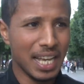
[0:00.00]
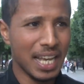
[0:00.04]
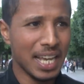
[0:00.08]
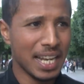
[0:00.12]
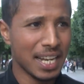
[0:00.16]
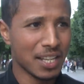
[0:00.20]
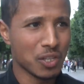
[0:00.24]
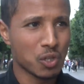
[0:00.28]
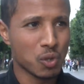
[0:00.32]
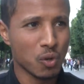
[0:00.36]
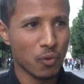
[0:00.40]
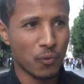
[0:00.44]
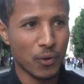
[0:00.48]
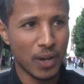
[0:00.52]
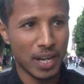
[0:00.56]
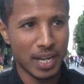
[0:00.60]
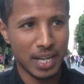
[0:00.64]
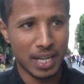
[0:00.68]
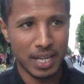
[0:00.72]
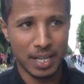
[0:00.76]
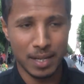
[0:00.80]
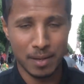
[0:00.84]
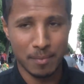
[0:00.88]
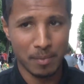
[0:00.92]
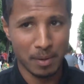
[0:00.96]
انا نشوفها
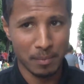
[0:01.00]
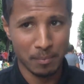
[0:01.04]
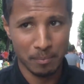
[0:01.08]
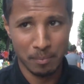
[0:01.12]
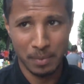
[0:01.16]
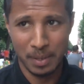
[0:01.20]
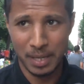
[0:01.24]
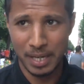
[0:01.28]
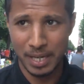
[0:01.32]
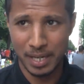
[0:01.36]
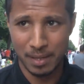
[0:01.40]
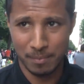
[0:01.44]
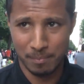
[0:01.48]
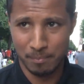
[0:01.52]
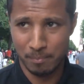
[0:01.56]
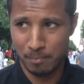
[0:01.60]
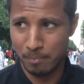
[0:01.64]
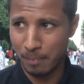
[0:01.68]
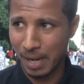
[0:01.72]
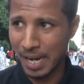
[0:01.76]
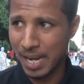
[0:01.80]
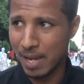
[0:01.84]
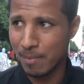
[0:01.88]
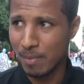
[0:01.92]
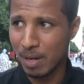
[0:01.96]
من
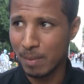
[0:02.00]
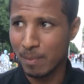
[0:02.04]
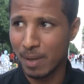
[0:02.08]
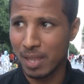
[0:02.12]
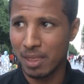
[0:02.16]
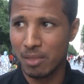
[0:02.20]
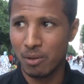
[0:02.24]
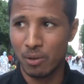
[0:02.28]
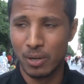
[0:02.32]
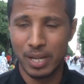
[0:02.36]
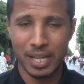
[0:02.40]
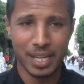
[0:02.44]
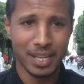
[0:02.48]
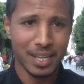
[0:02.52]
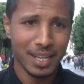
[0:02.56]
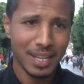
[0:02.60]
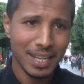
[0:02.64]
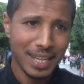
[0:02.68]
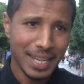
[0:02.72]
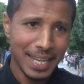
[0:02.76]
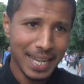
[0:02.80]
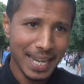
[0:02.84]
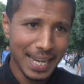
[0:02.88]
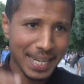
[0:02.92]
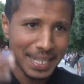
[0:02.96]
معناها من منظوري
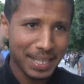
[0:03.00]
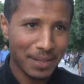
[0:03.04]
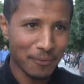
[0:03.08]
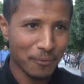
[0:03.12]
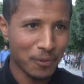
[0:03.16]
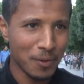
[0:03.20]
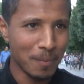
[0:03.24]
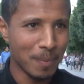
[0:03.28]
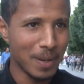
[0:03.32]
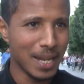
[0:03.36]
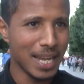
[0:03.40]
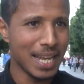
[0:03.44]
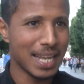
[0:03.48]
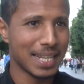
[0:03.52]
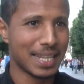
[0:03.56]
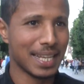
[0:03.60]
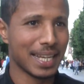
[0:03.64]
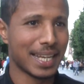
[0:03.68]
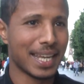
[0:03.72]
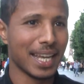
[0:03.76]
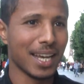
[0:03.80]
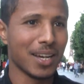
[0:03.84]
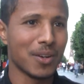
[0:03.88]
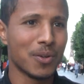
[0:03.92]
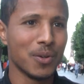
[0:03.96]
يخدم في
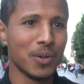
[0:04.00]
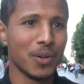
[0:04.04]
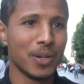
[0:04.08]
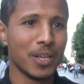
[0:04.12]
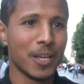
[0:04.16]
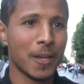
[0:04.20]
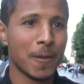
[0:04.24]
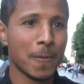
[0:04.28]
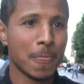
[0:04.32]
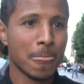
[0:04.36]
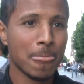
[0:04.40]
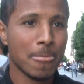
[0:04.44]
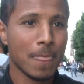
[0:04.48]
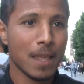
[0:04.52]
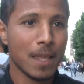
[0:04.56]
بلادك يا خويا